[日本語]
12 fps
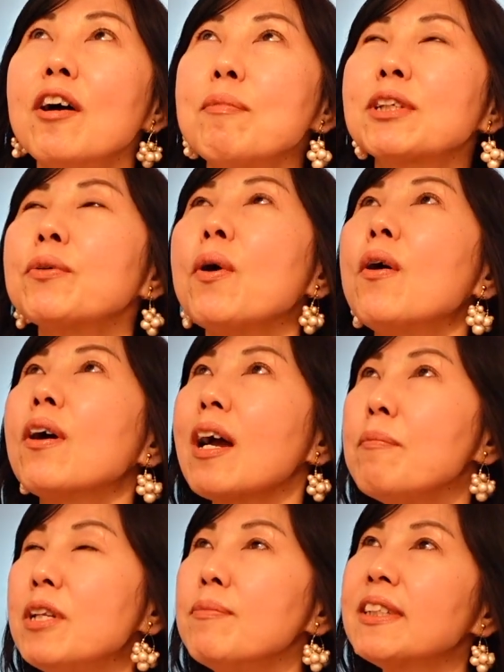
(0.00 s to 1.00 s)
あ、その
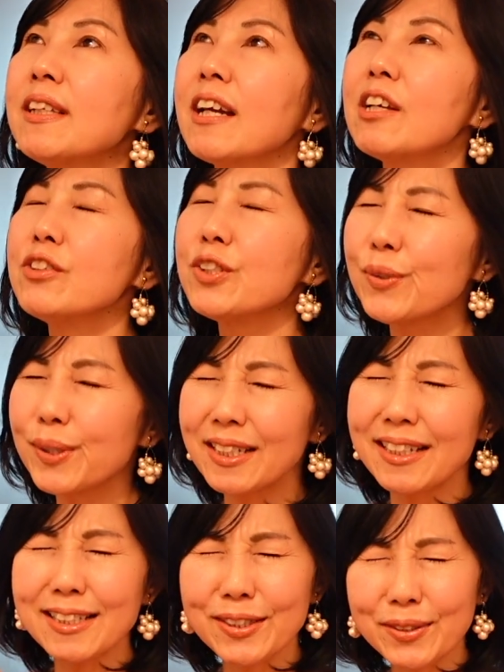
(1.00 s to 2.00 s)
上沼さんが好き
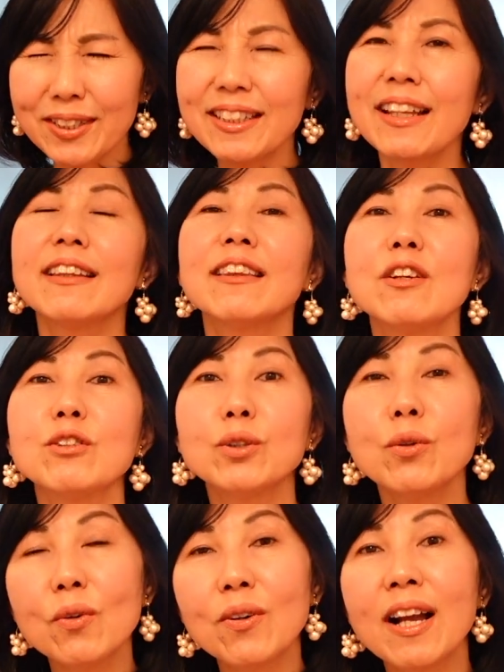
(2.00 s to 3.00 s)
で好きでっていう
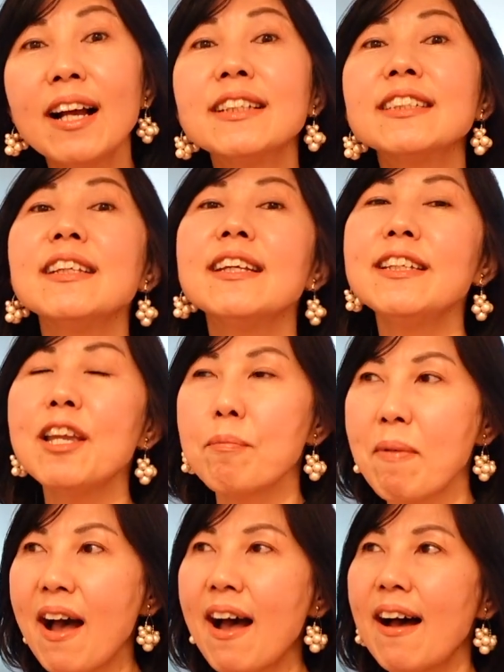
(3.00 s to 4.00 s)
その感じで言え
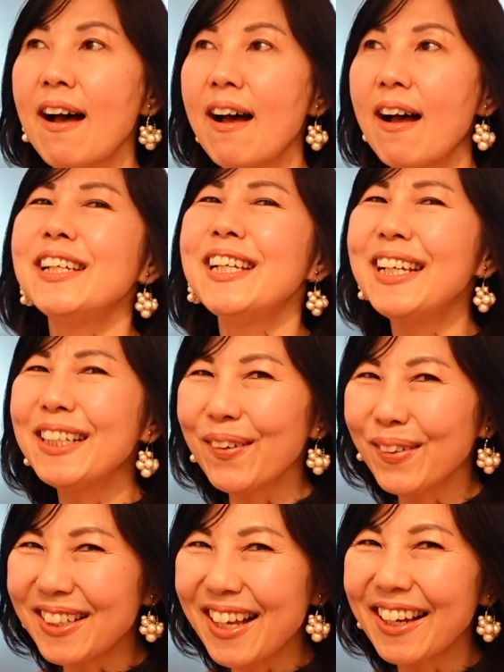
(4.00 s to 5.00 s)
ば一
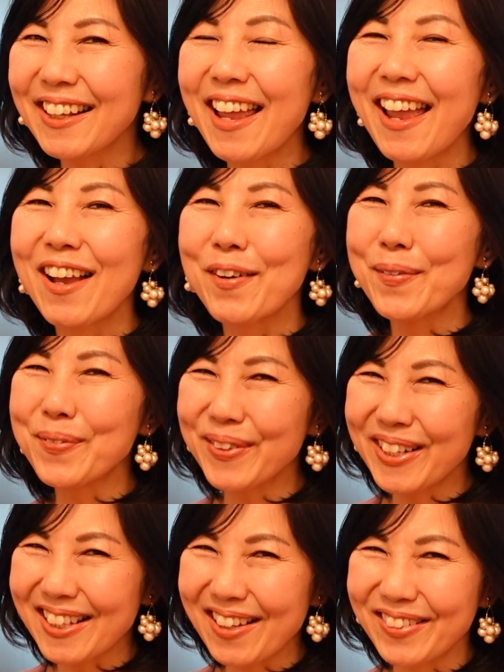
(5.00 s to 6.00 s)
人だけね思
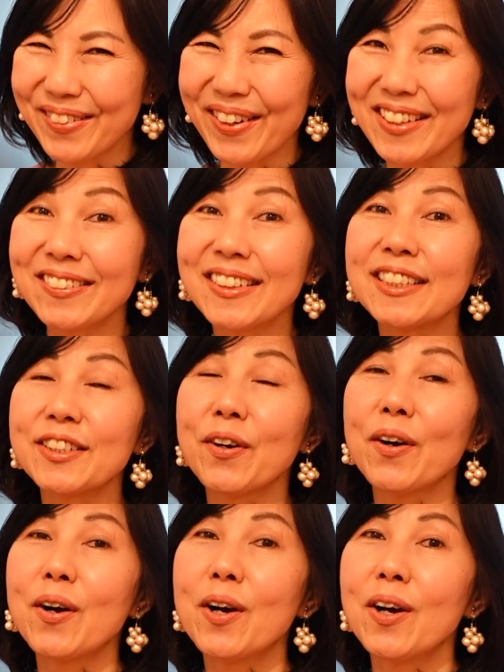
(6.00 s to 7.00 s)
い当たる人がいるんです
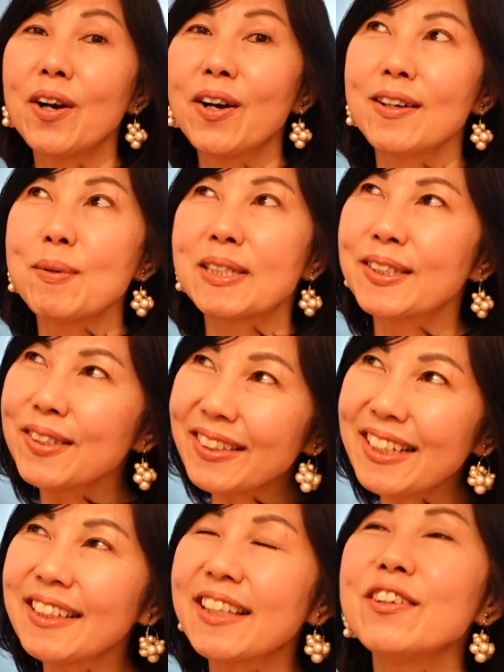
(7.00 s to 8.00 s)
よ。まあ、好
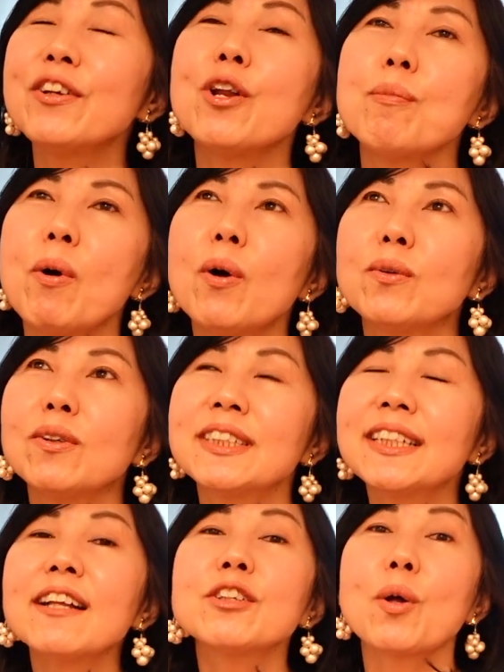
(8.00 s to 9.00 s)
きっていうよりもどっ
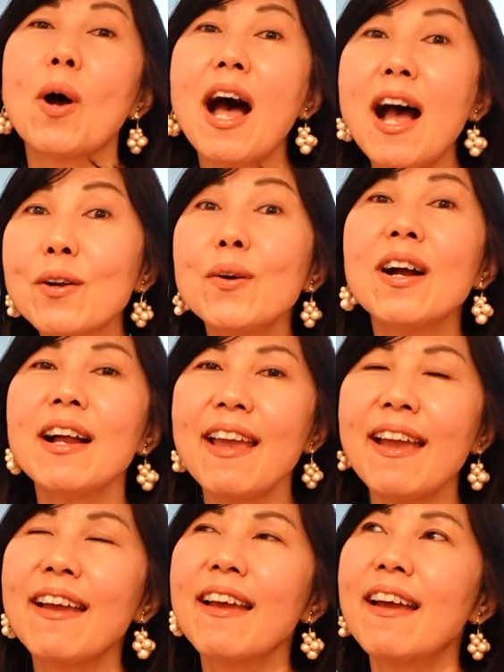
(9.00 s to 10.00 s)
ちかというと憧れもう